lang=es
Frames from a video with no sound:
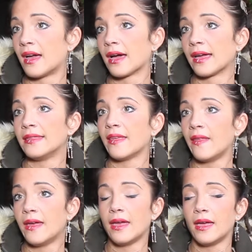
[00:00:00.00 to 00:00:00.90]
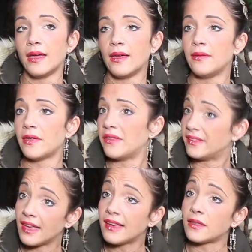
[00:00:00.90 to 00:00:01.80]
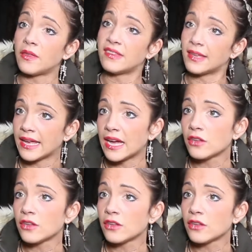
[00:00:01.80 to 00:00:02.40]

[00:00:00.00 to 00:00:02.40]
a gente de 16, 17